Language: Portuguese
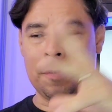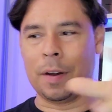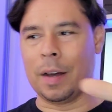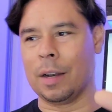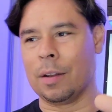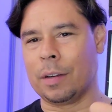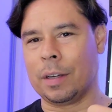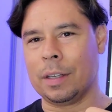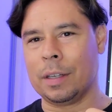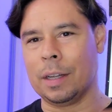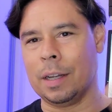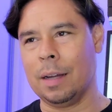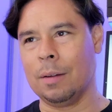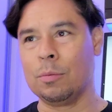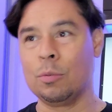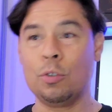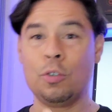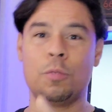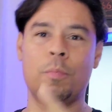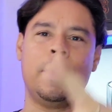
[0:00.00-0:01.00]
falo aqui, né? É um
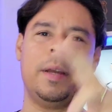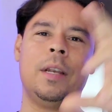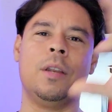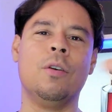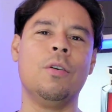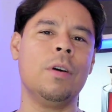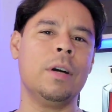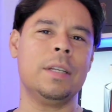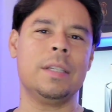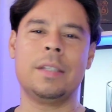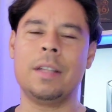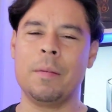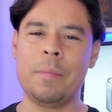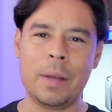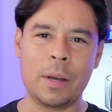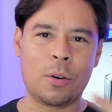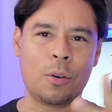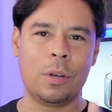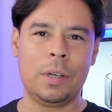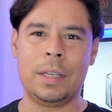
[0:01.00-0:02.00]
dos melhores da
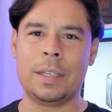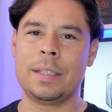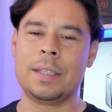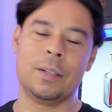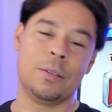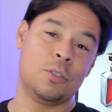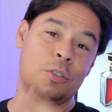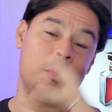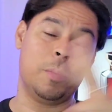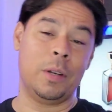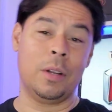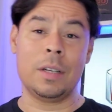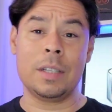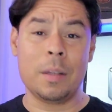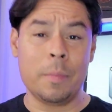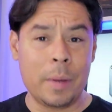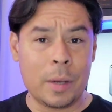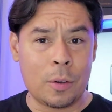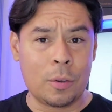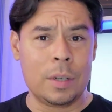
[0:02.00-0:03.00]
minha coleção, um dos melhores da
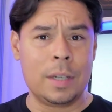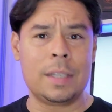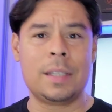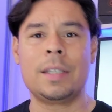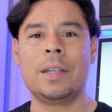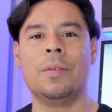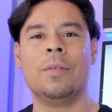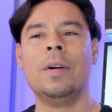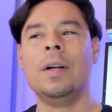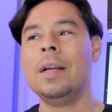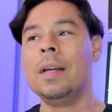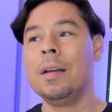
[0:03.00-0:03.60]
minha coleção.